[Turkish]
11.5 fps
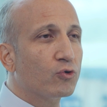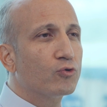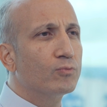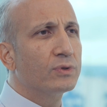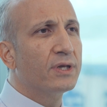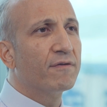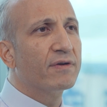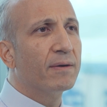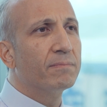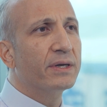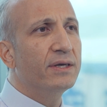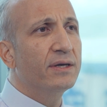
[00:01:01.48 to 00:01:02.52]
sorumlu
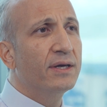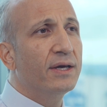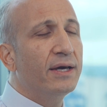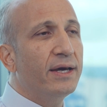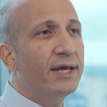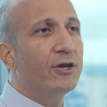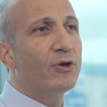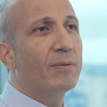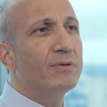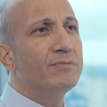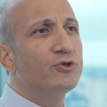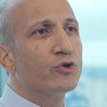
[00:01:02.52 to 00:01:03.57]
davranmayı en
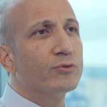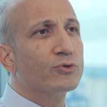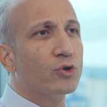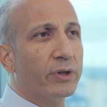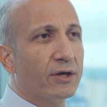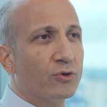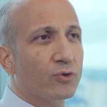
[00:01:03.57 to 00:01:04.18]
önemli misyonumuz olarak